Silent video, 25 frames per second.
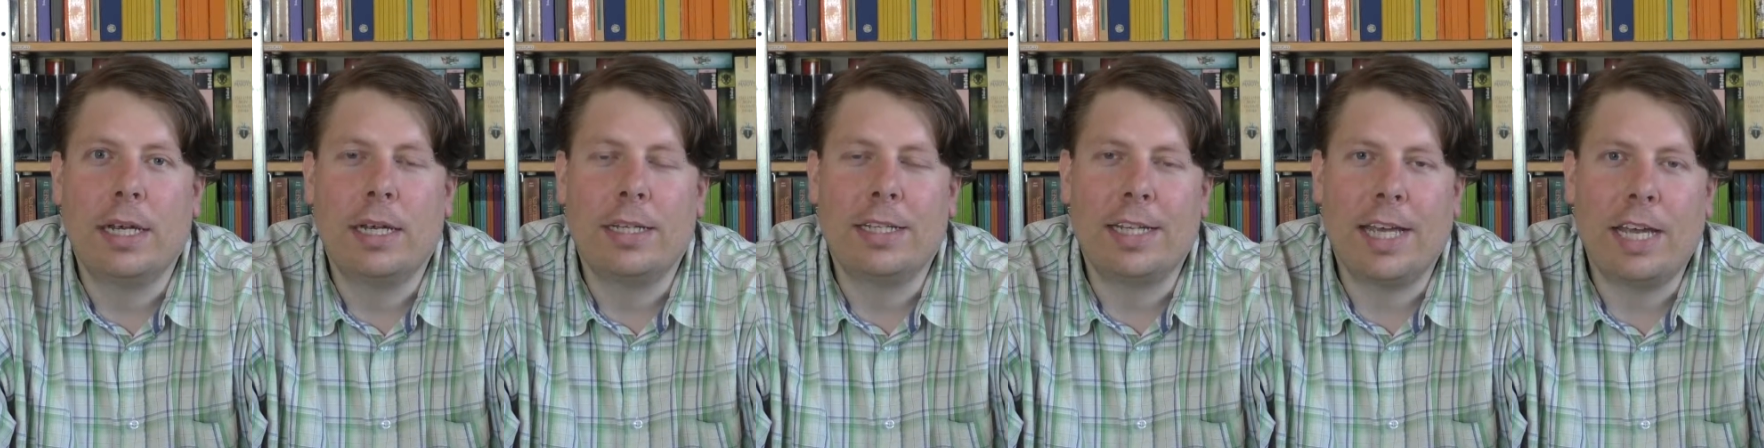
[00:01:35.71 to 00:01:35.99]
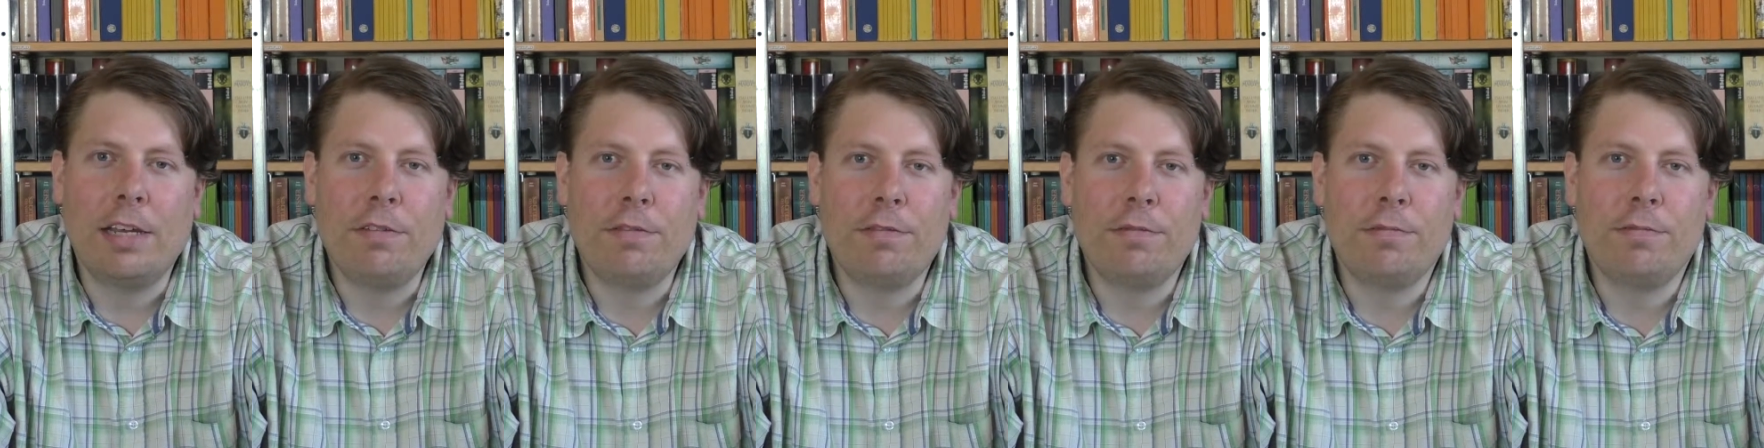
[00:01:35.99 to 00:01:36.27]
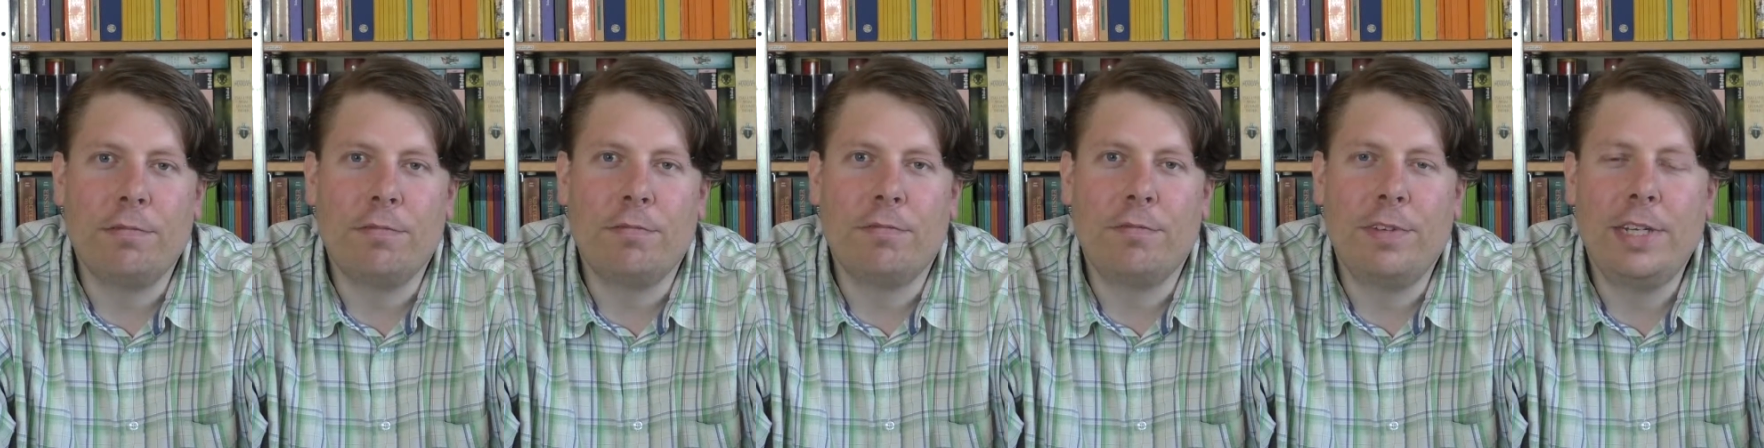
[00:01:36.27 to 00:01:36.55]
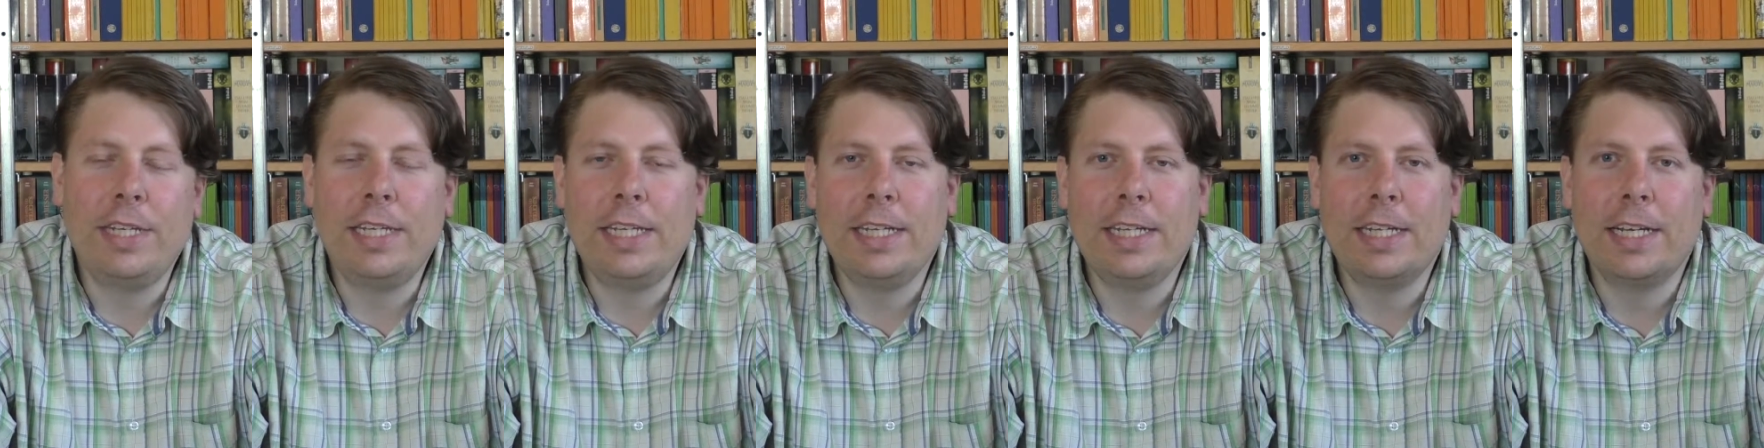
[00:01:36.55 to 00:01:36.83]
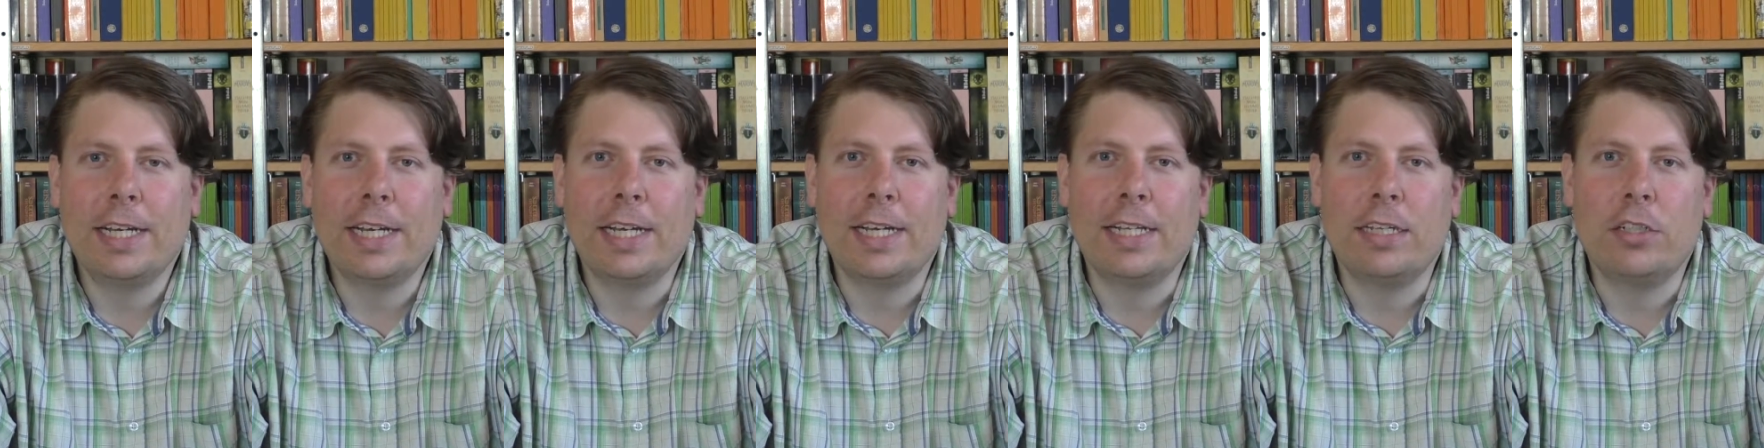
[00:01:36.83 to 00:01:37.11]
treffen
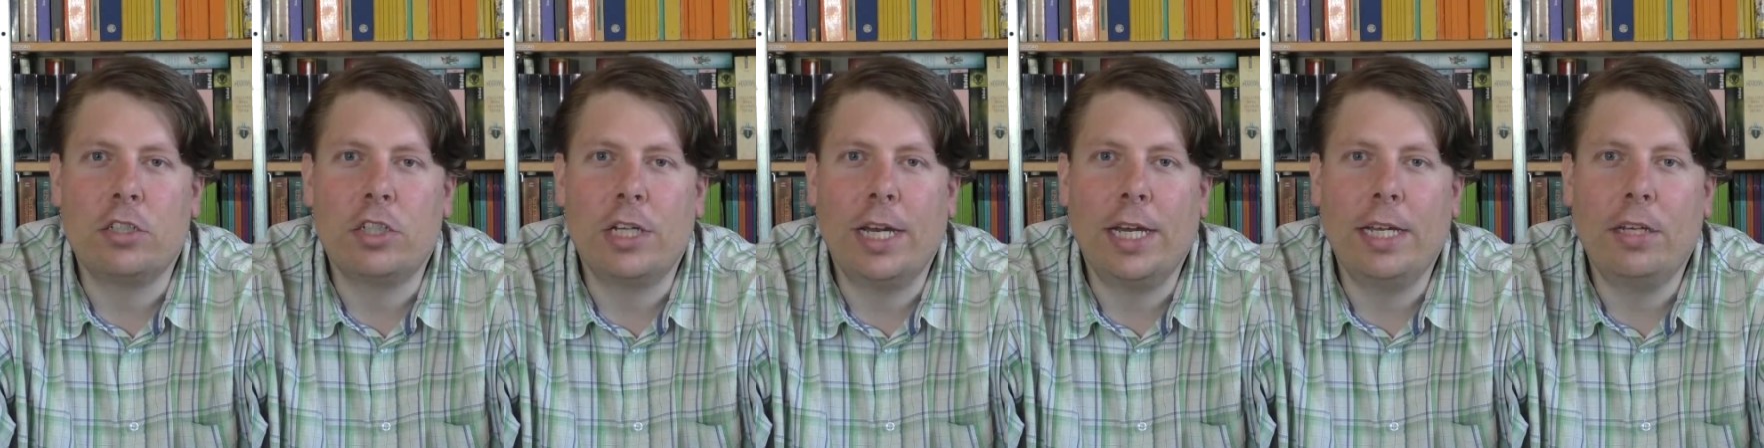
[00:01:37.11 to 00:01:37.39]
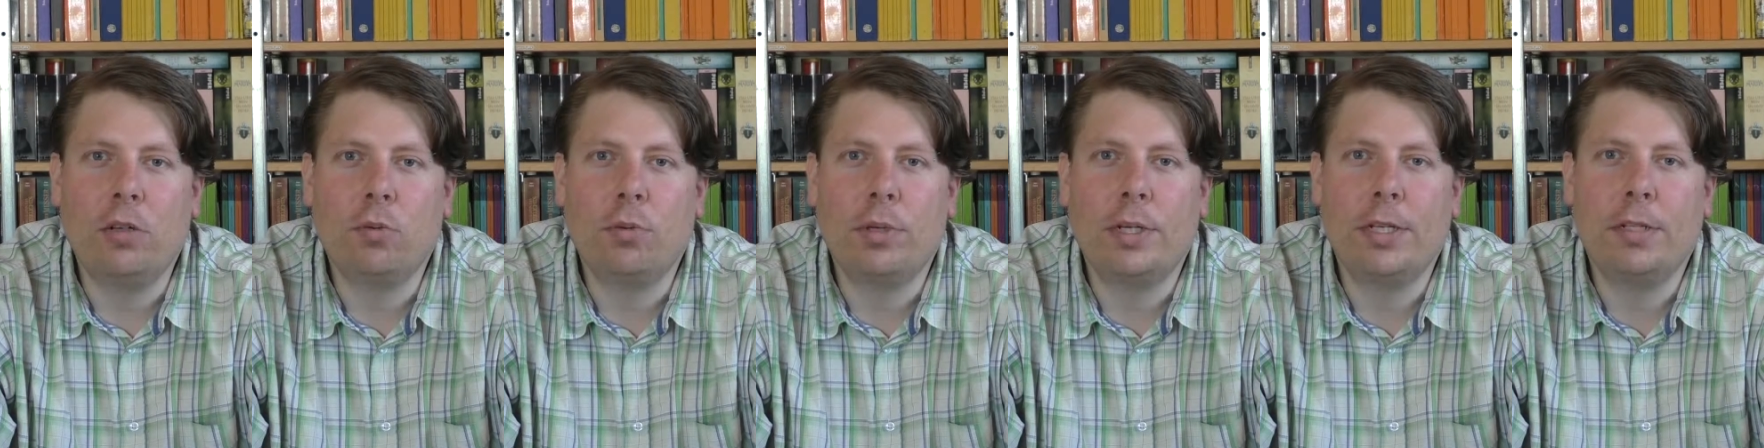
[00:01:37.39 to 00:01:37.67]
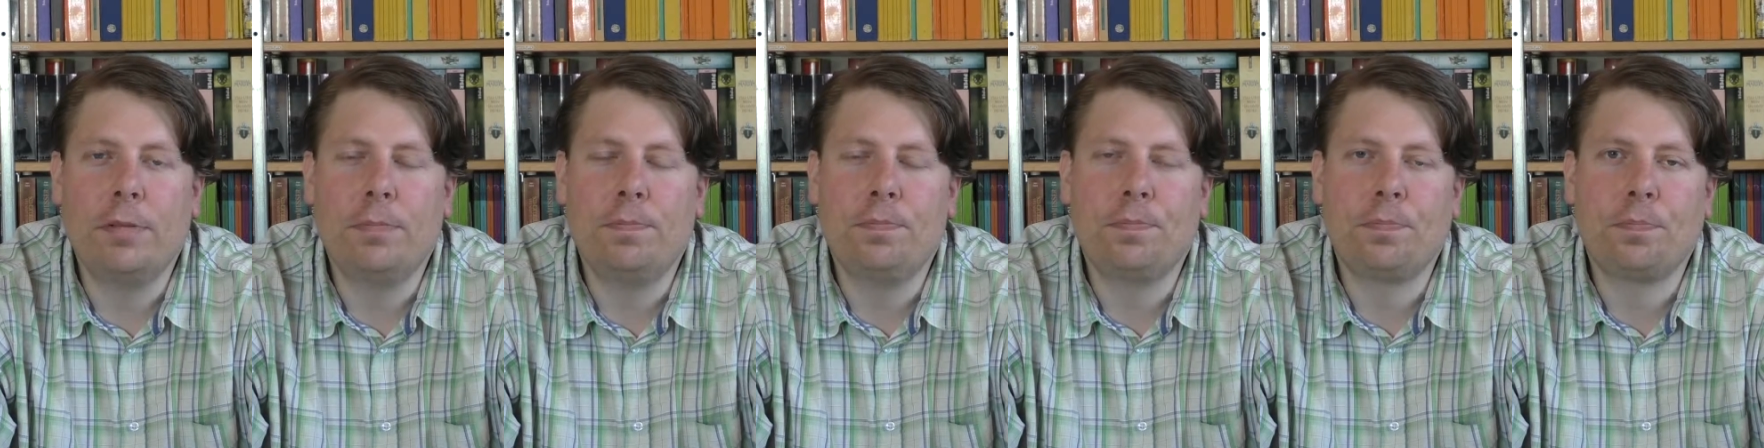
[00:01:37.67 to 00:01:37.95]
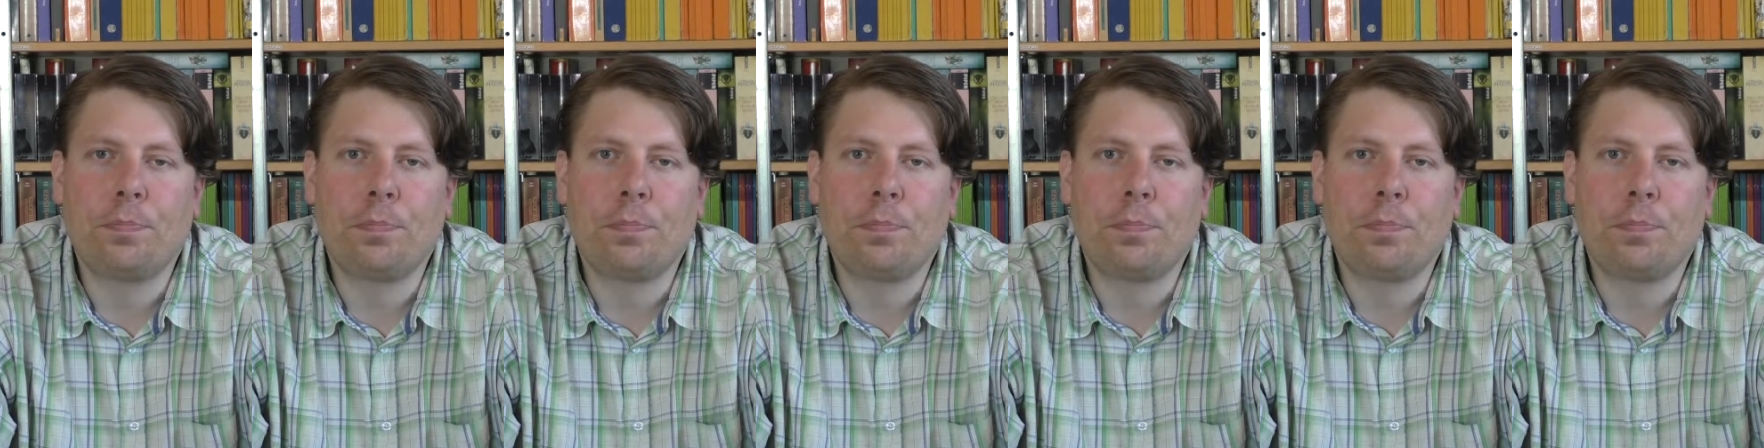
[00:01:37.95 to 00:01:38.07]
wichtigere Entscheidungen